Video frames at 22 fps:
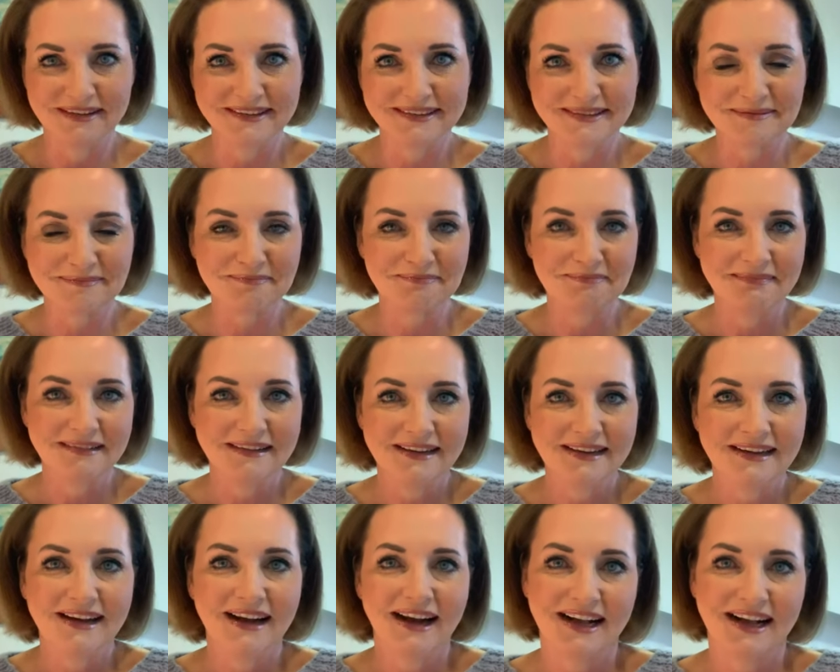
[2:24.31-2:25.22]
Ähm,
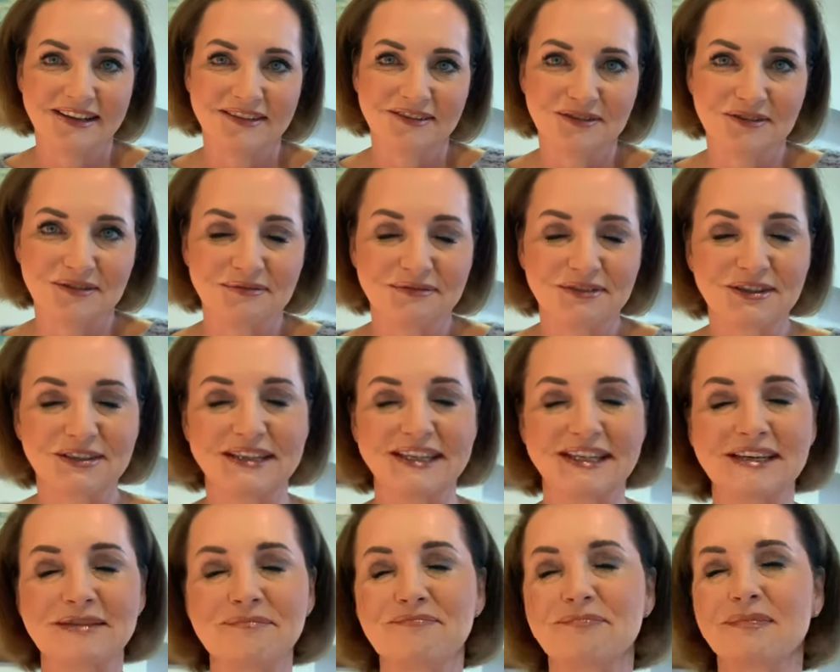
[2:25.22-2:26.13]
also
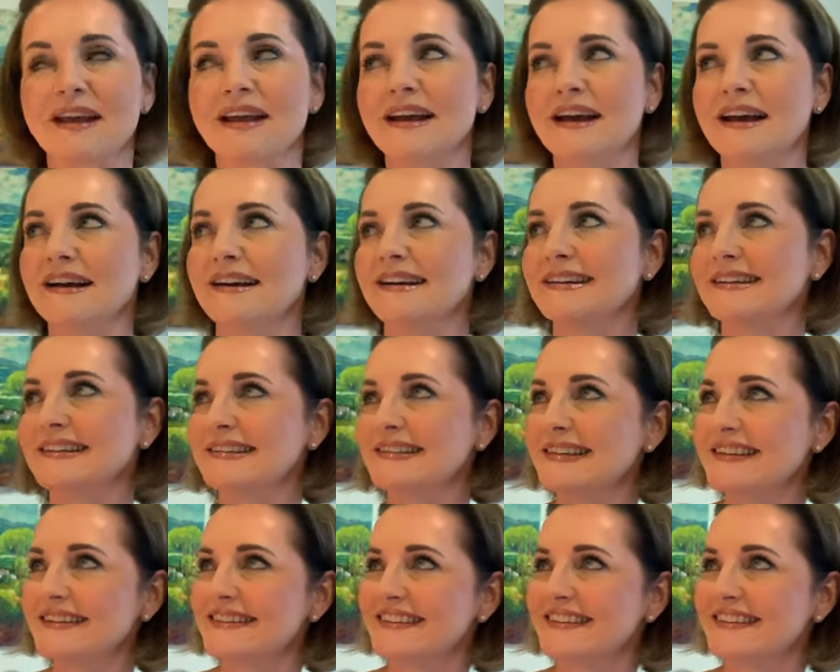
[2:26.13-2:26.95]
wirklich äh,